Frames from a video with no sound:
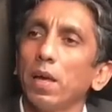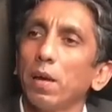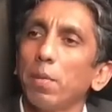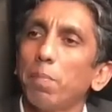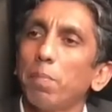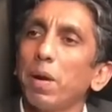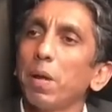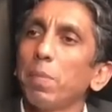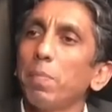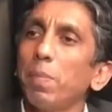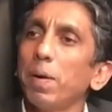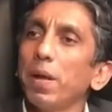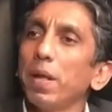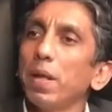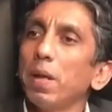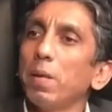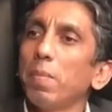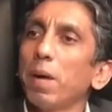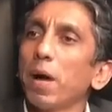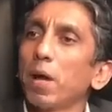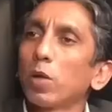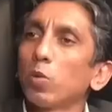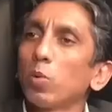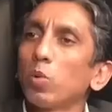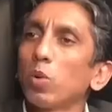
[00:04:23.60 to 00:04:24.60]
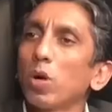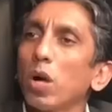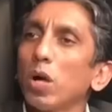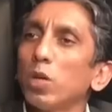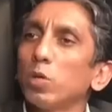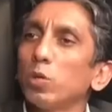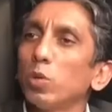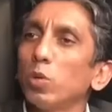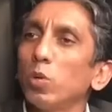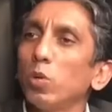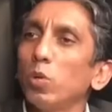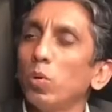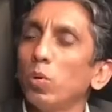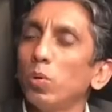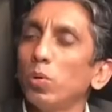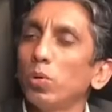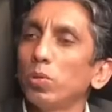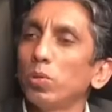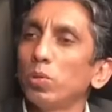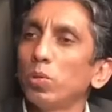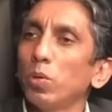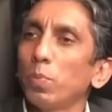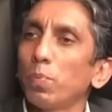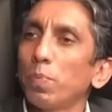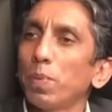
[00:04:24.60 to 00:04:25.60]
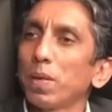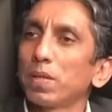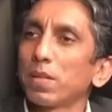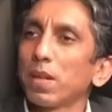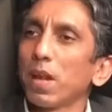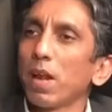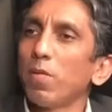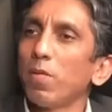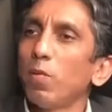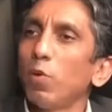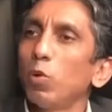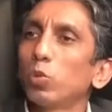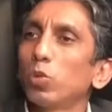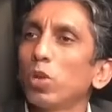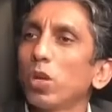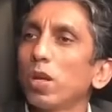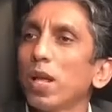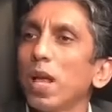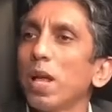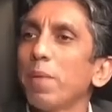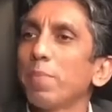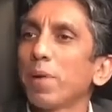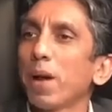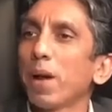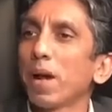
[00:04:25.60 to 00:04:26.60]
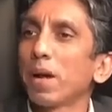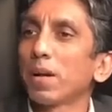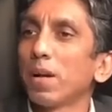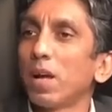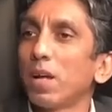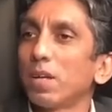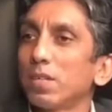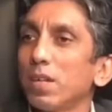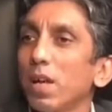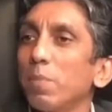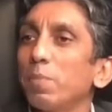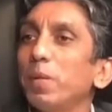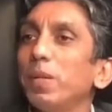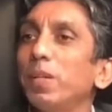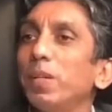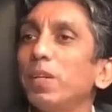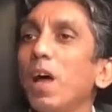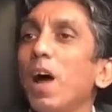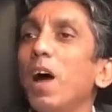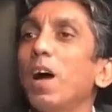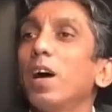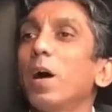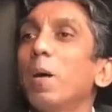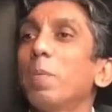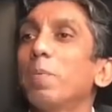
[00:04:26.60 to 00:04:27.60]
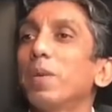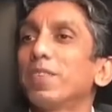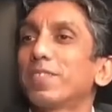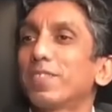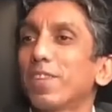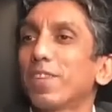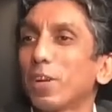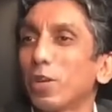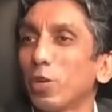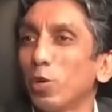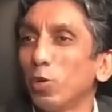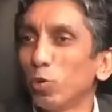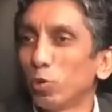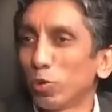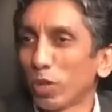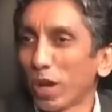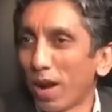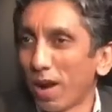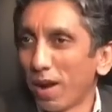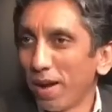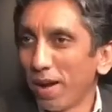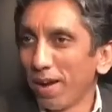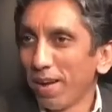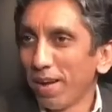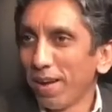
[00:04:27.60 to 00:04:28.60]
बड़ी बड़ी इमारतों का जो जो प्लस्तर है वो उतर गया इमरान खान साहब की टांग का प्लस्तर नहीं उतरा